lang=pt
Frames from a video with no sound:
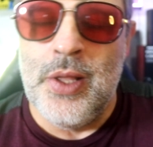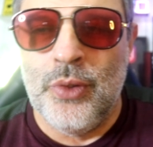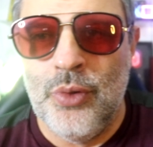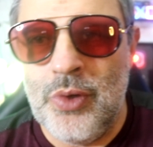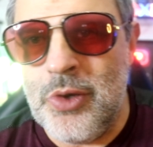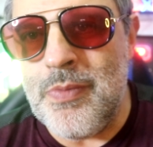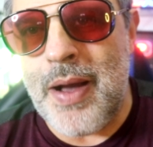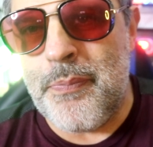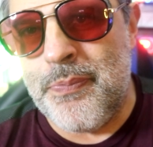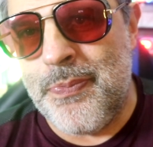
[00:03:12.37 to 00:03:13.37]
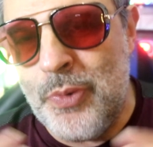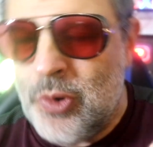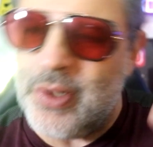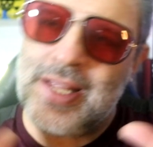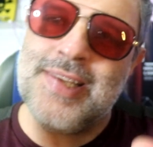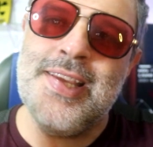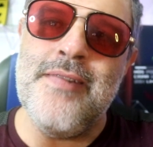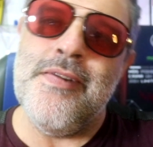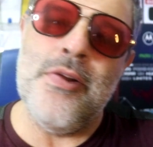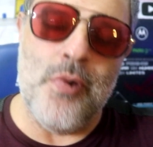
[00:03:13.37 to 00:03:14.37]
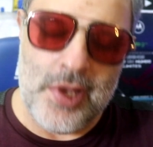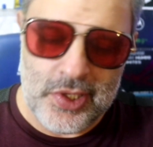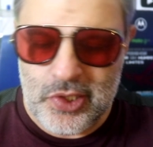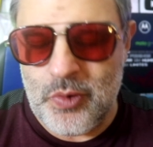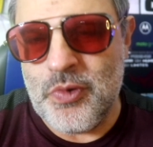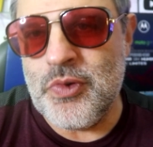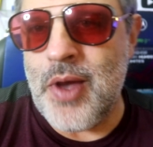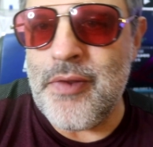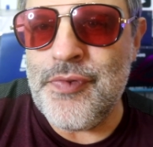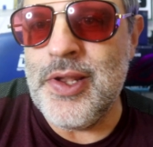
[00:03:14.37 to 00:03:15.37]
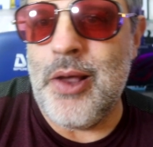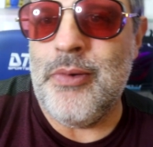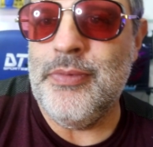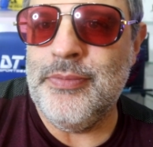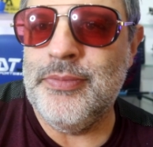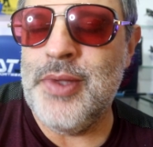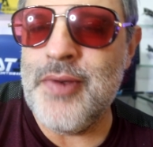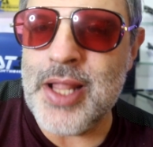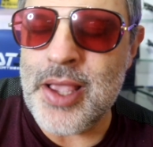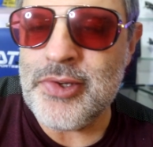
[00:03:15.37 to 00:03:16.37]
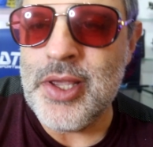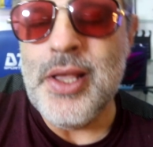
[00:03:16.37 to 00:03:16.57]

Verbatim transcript: do que uma puta sem vergonhice com o usuário final, não é verdade?